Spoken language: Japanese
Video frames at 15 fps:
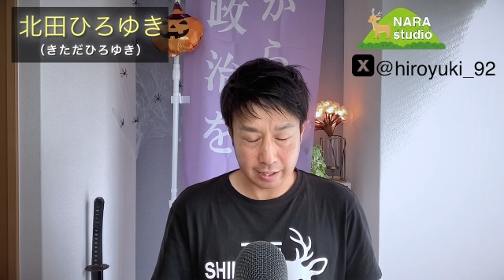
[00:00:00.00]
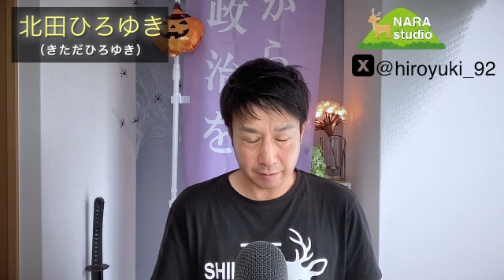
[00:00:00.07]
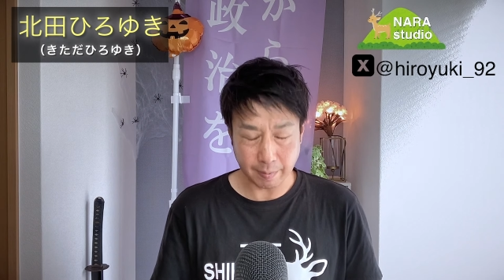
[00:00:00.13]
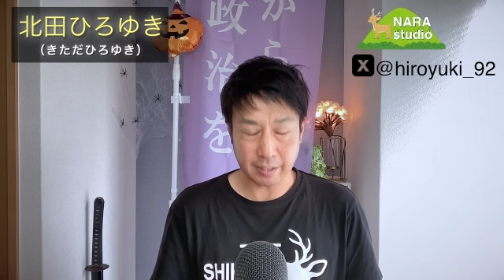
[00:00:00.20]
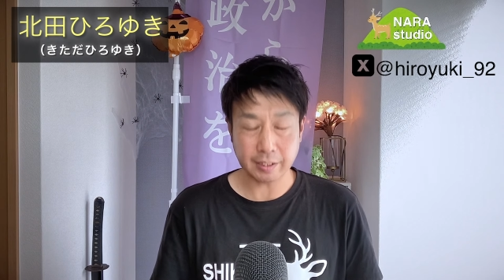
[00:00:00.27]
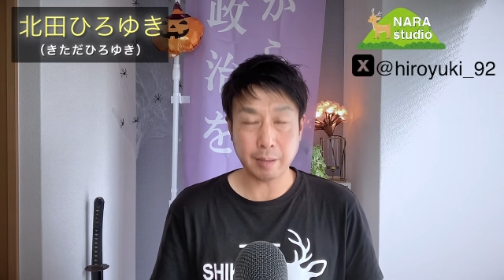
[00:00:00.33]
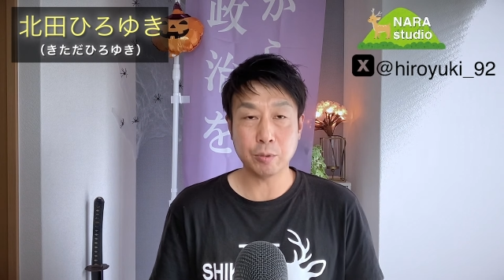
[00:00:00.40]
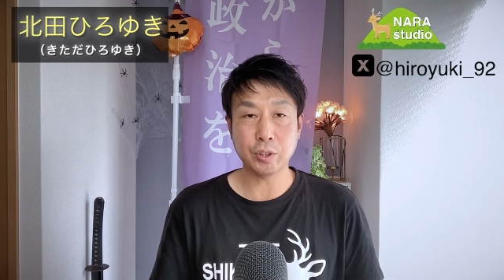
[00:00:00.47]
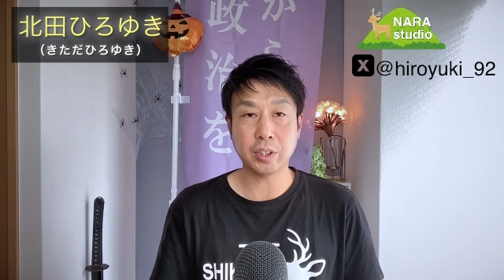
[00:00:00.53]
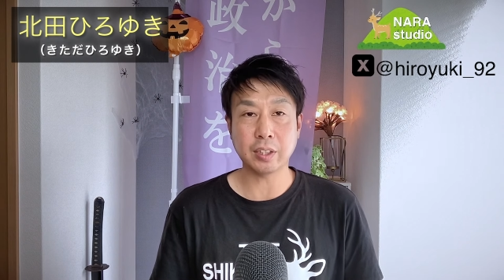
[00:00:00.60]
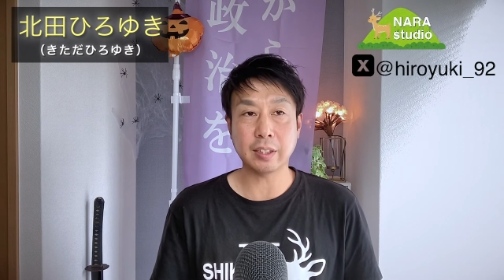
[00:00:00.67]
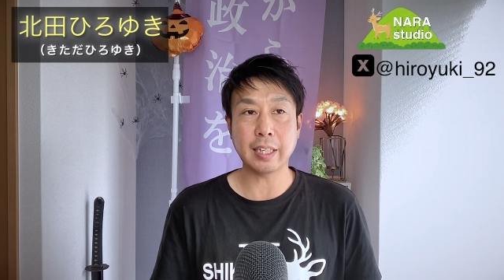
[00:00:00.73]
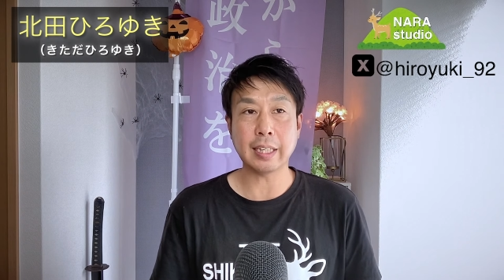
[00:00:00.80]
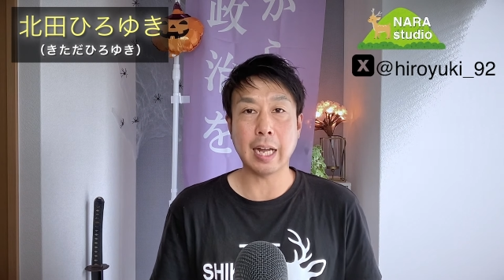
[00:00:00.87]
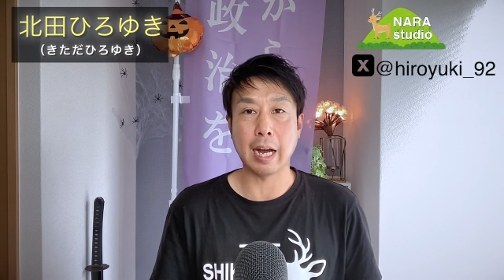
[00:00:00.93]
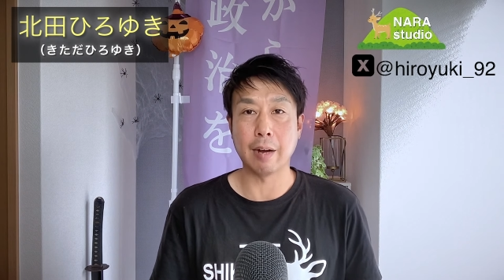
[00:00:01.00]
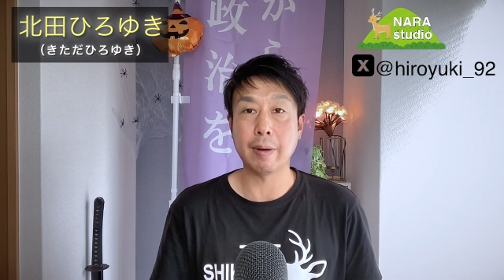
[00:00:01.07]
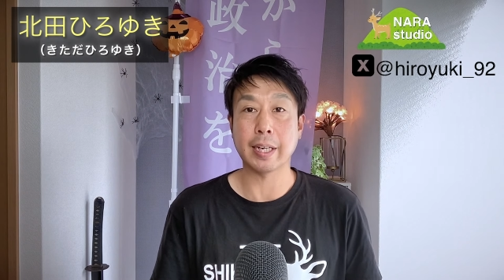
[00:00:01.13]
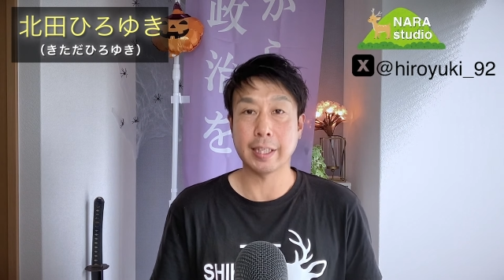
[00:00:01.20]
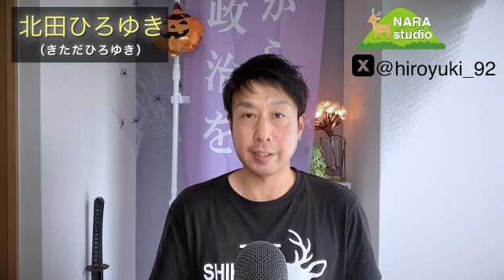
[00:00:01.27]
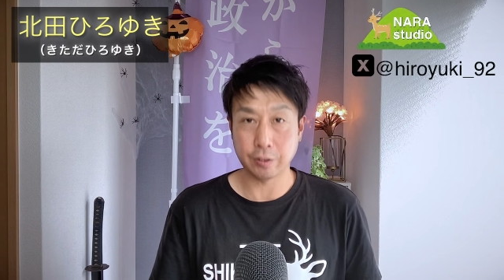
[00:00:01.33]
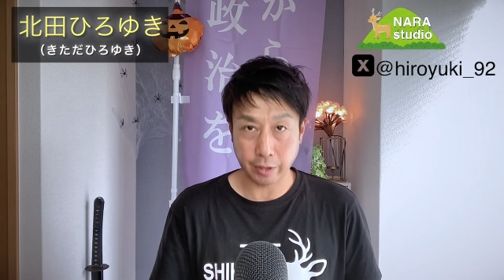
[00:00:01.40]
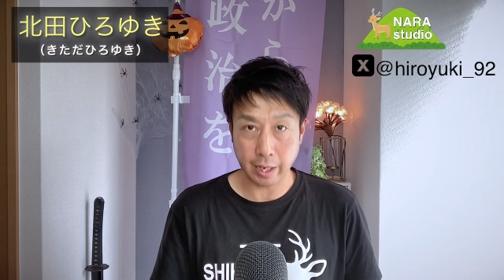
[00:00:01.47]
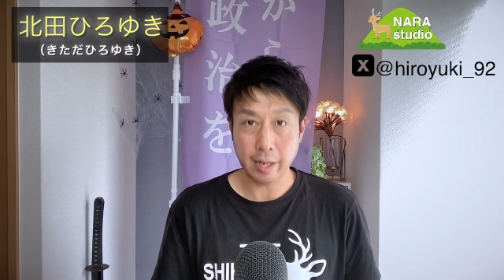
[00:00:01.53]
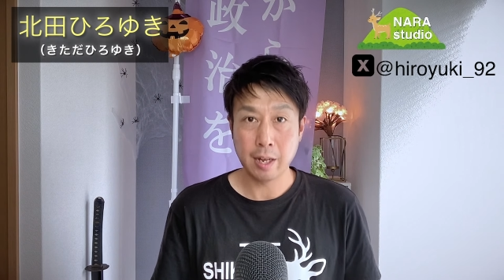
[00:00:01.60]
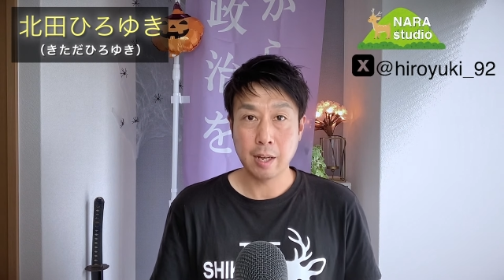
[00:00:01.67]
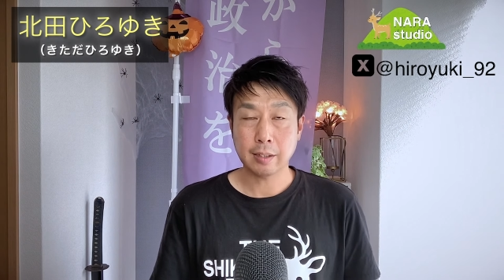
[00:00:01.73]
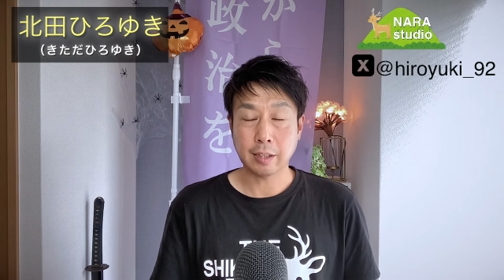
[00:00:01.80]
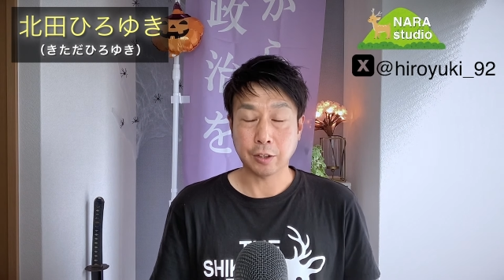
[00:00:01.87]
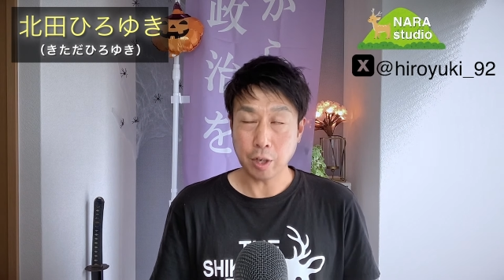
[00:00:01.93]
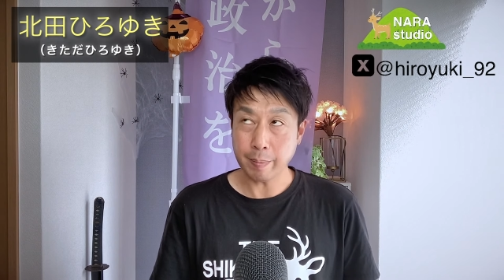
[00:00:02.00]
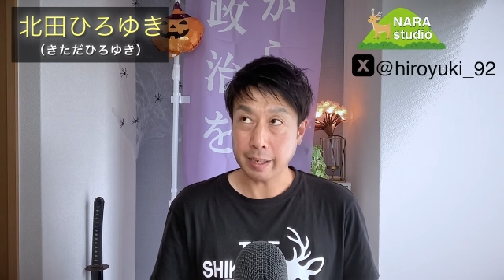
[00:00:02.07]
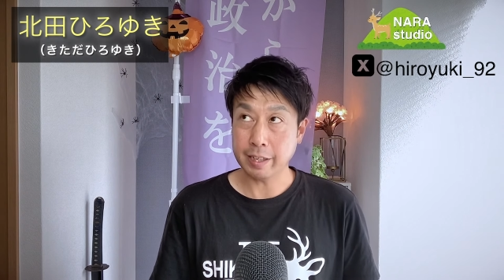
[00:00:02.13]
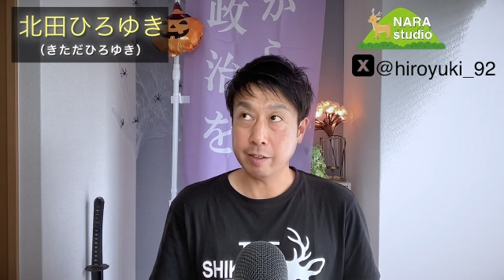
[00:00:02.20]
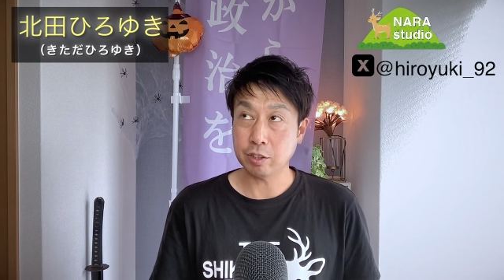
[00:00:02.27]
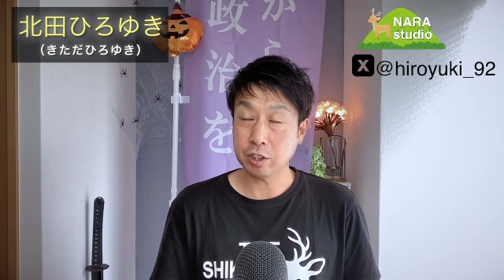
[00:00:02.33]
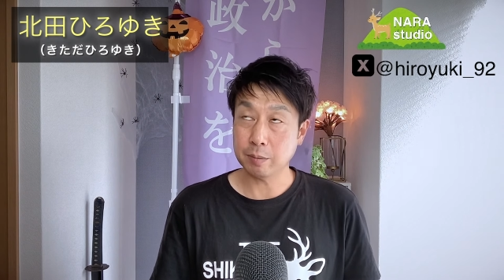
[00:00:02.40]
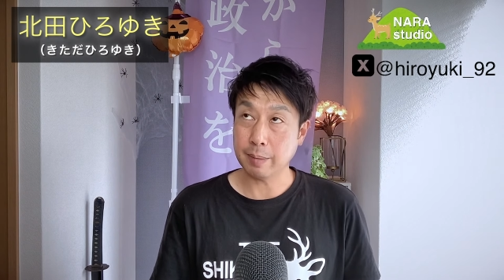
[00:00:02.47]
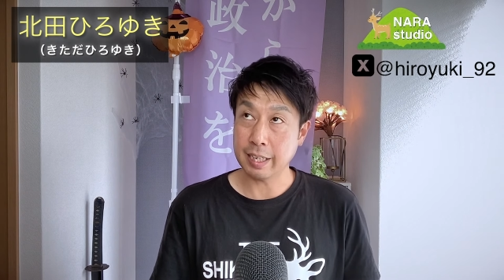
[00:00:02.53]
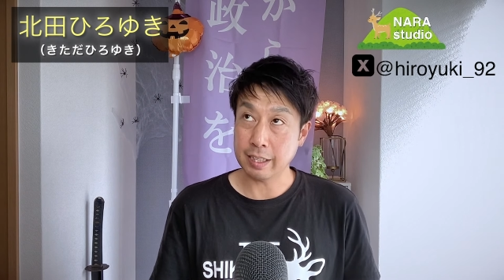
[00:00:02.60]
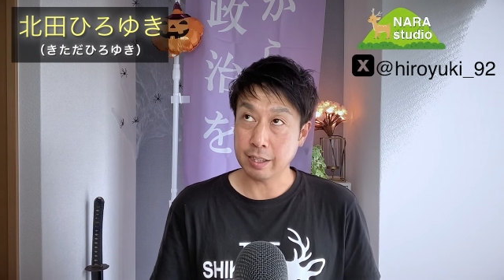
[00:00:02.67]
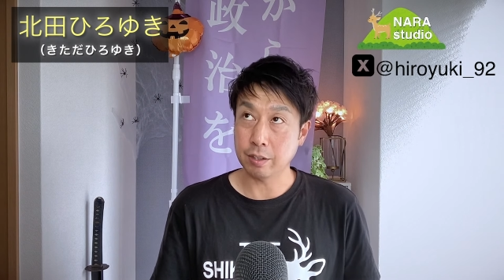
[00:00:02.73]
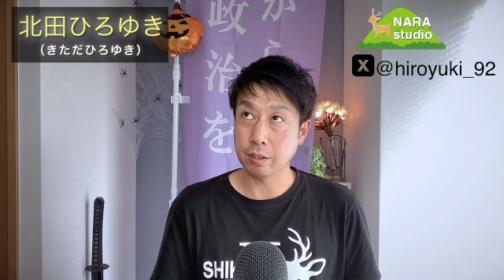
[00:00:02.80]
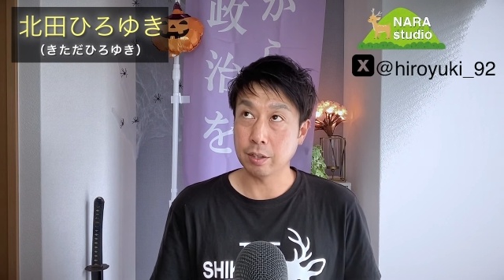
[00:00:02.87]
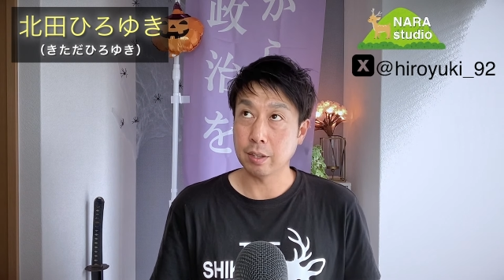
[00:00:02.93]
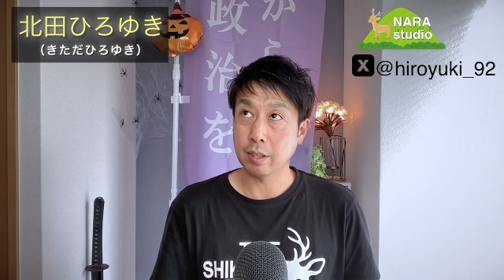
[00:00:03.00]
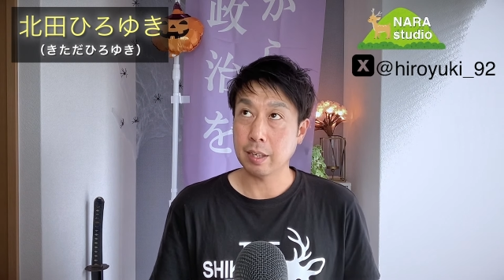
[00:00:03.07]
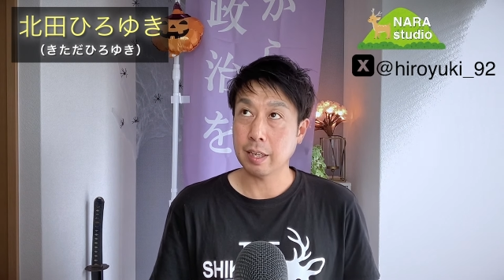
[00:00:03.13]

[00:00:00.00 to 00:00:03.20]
石丸さんも知ってたわけですよね。例えば、広島1区、